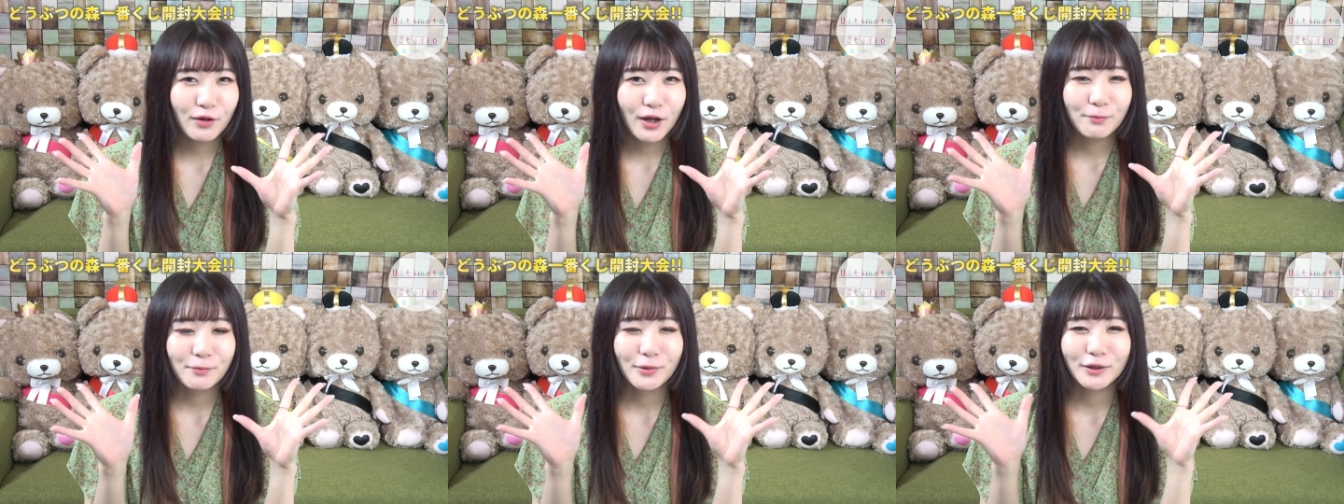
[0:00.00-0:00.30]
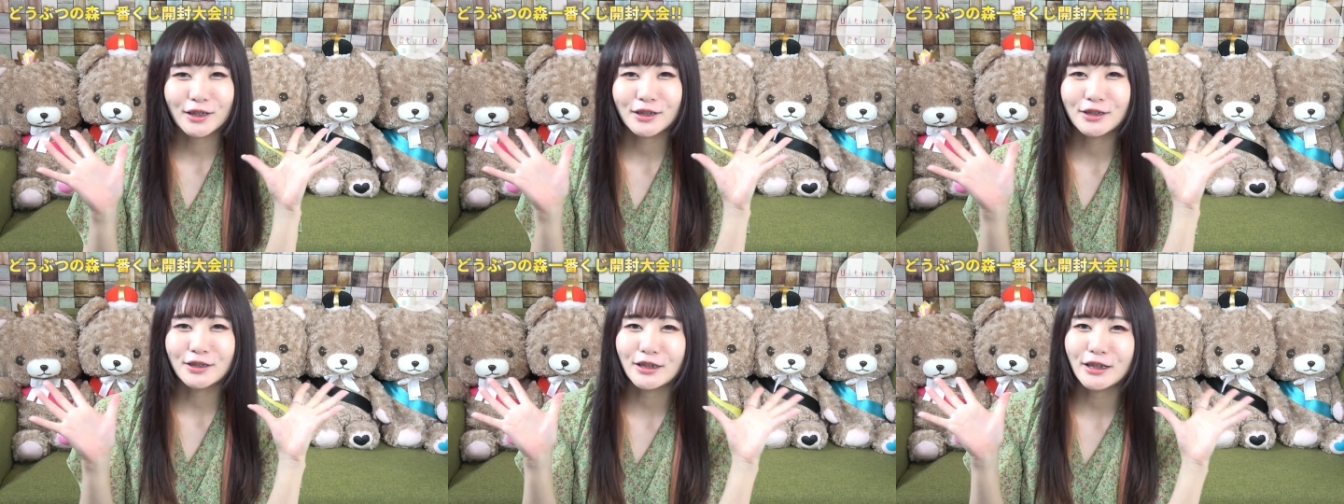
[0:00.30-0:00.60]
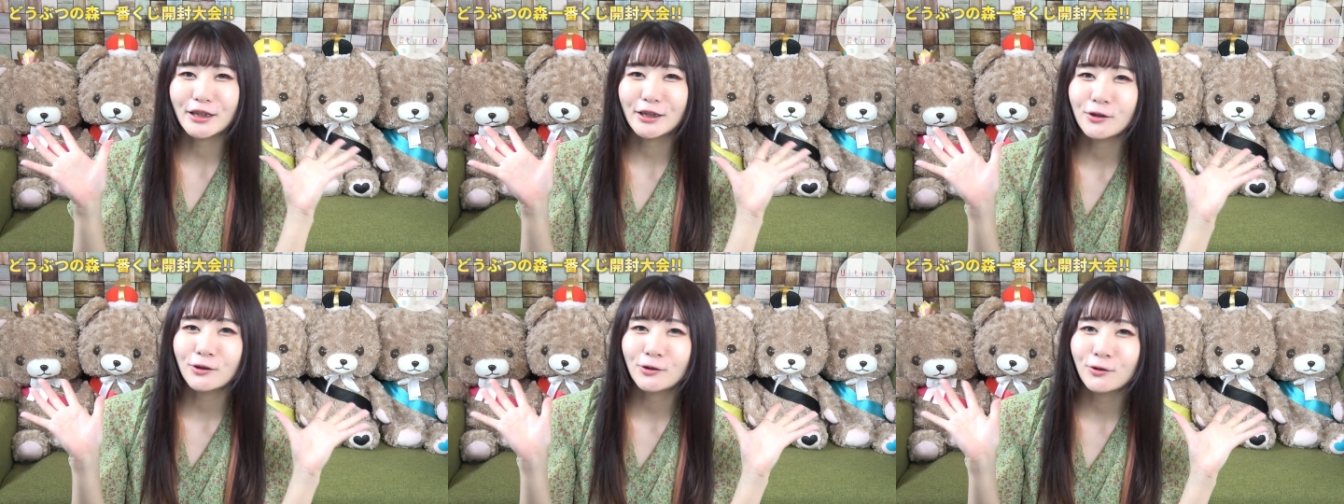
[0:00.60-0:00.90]
はまた
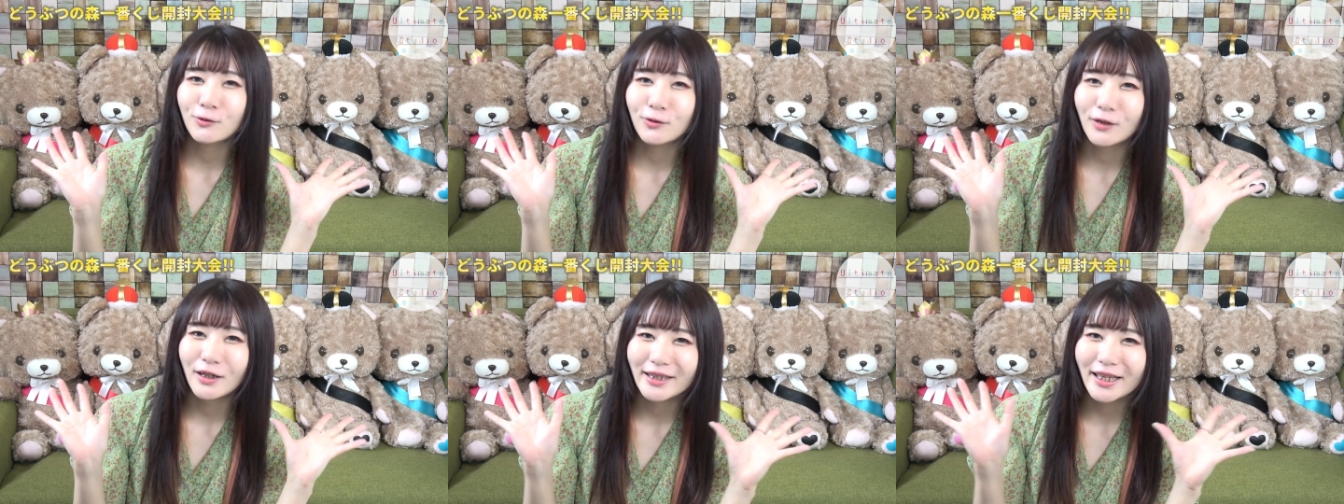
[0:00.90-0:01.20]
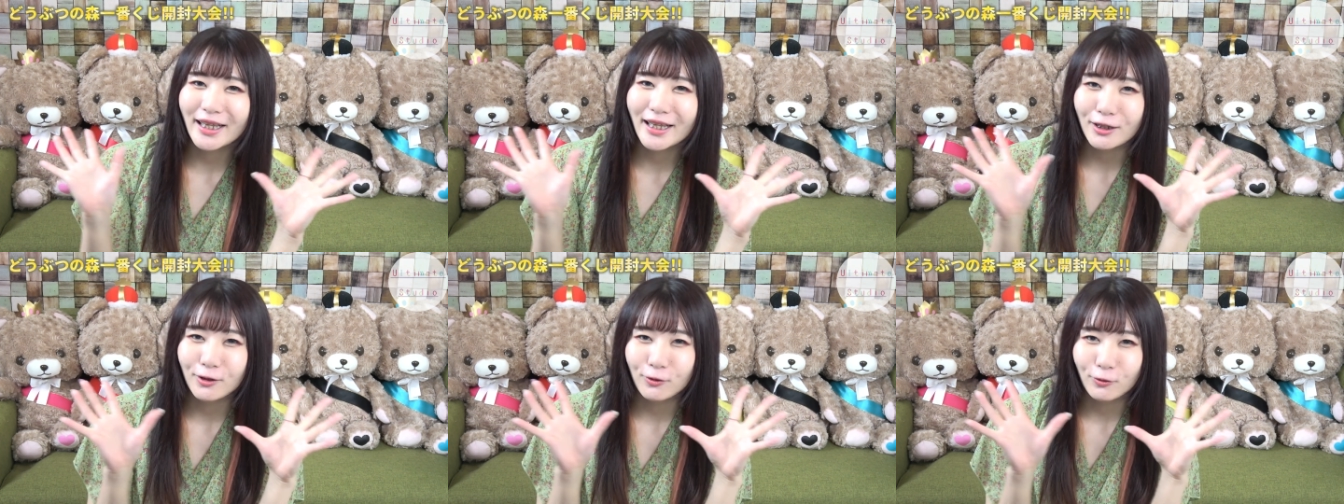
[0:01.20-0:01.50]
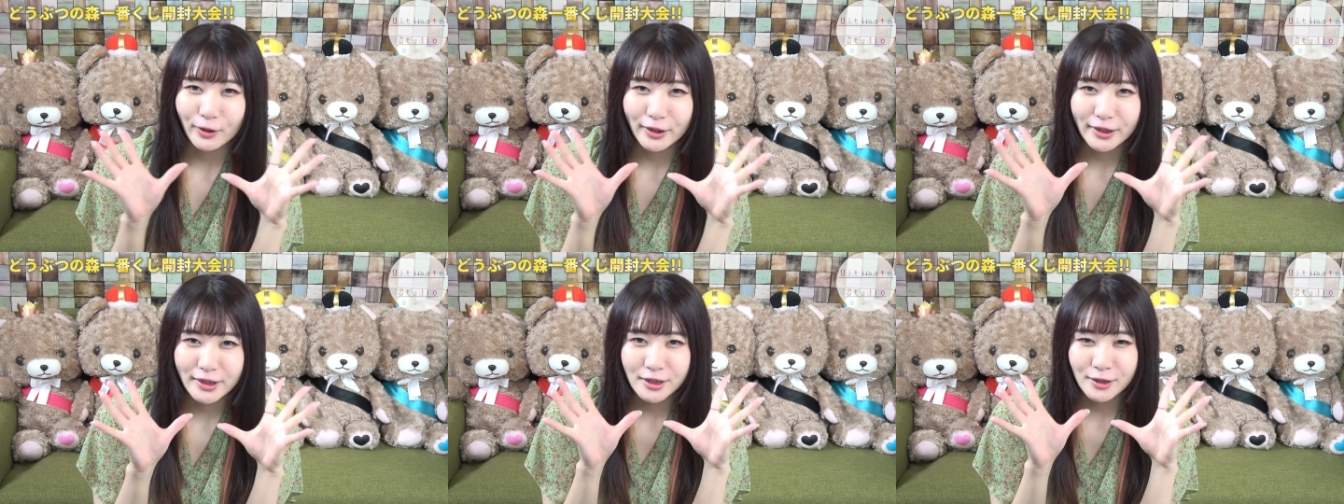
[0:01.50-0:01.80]
次の動画で
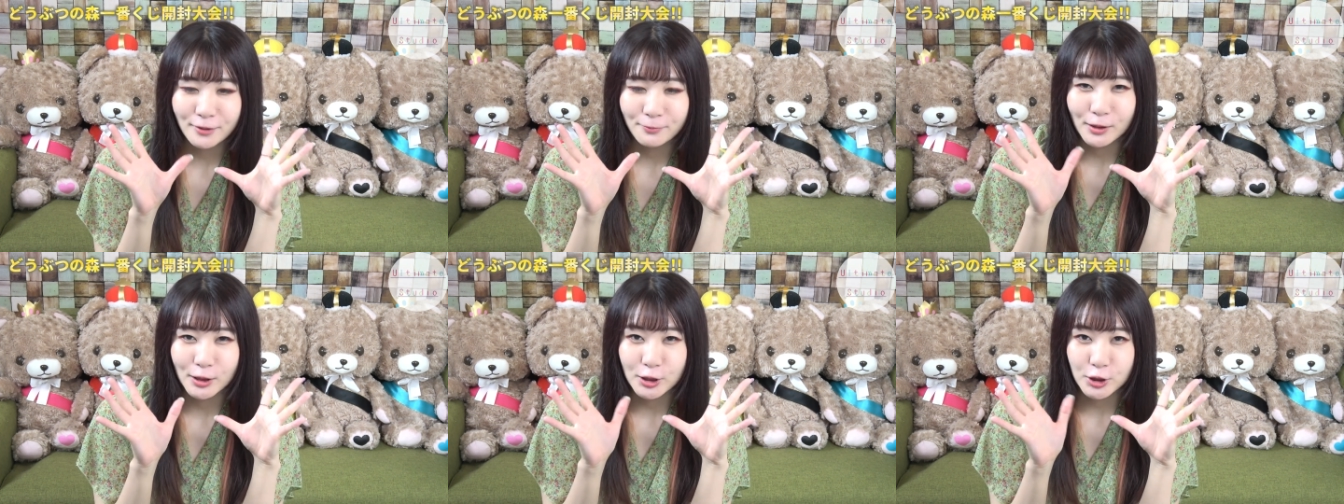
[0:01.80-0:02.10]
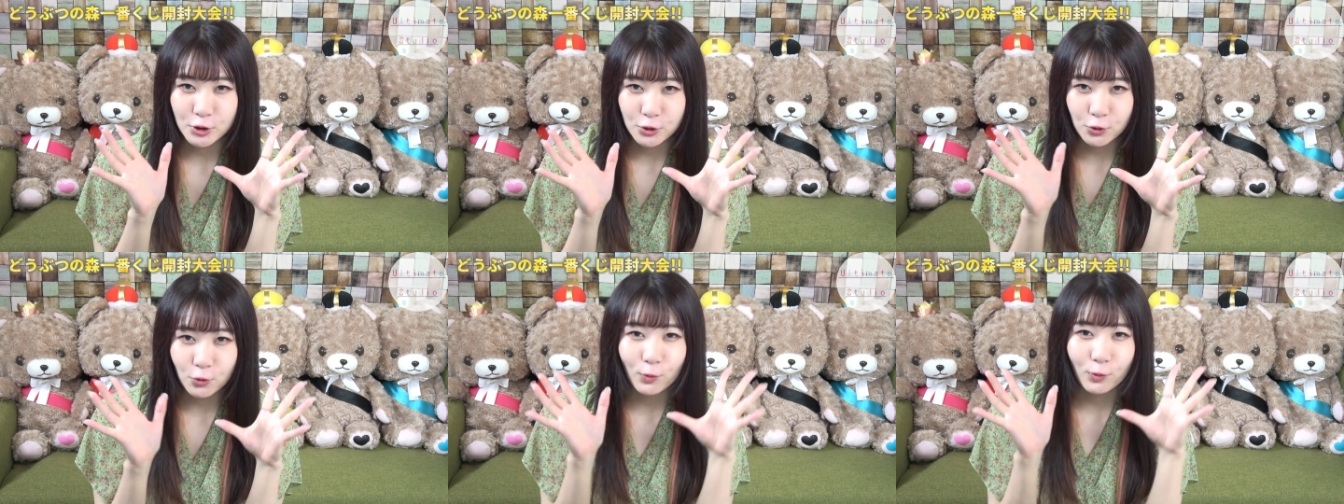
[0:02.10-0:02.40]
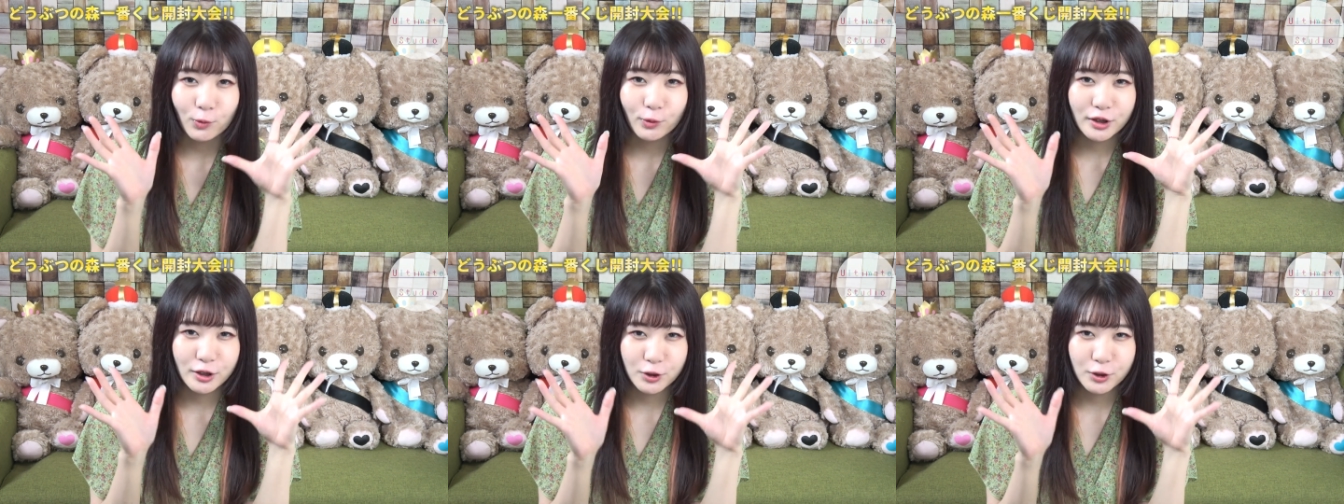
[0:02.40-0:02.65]
お会いしましょう。